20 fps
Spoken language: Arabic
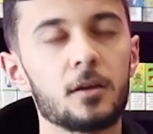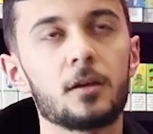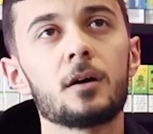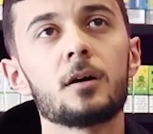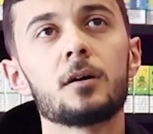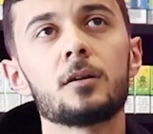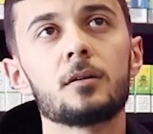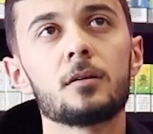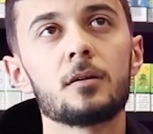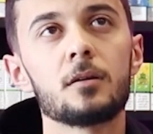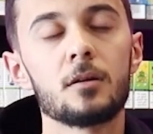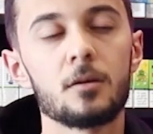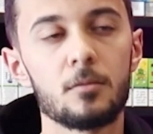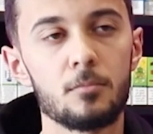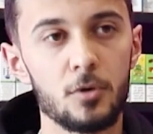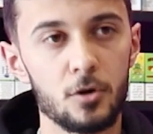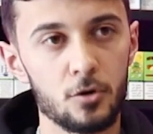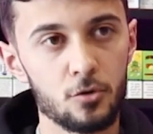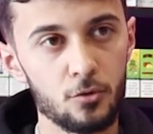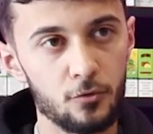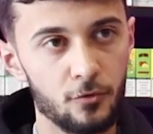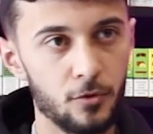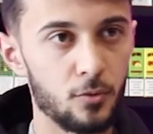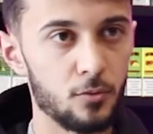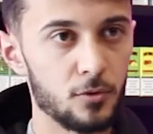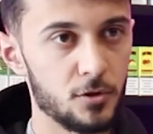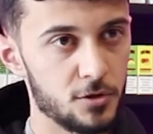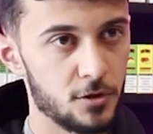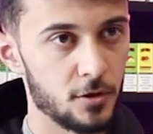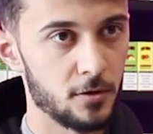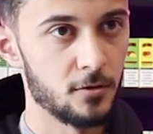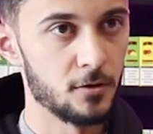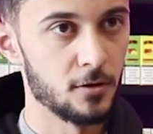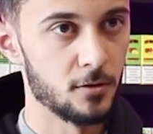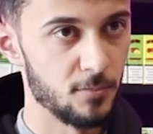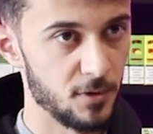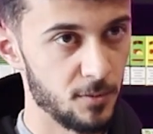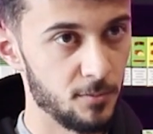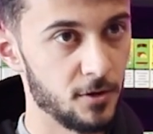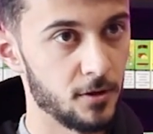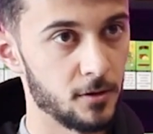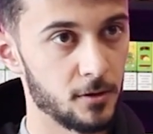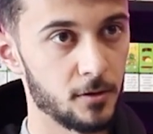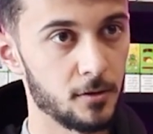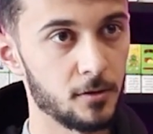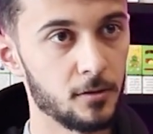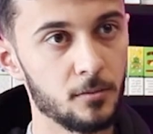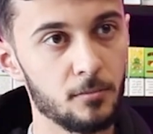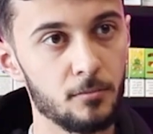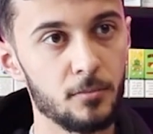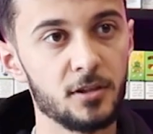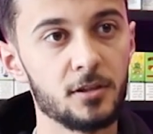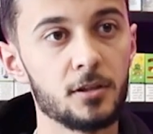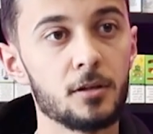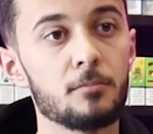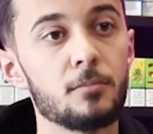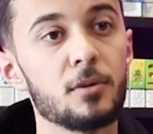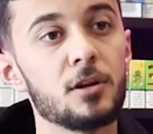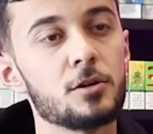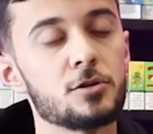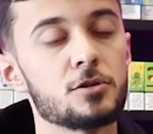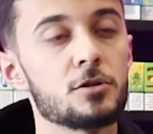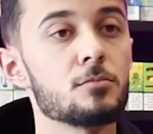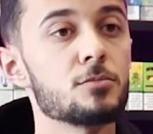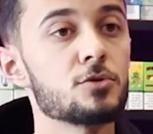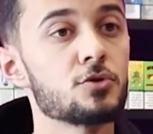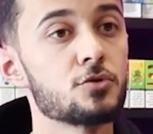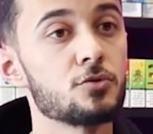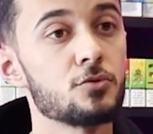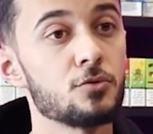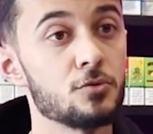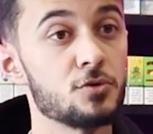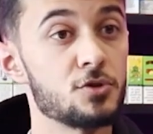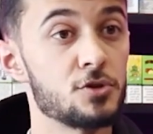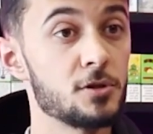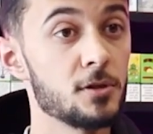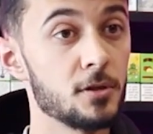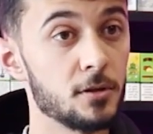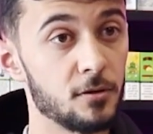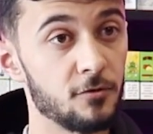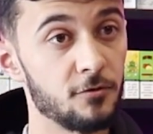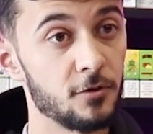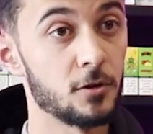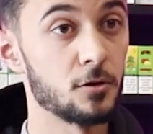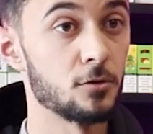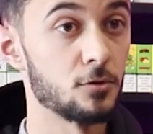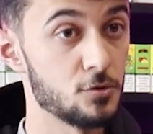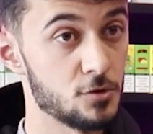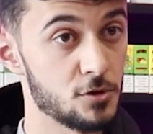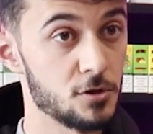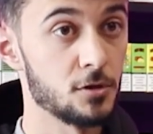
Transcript: كان معروف اول شيء كثير بامريكا بعدين بلش المشروع جديد فكرته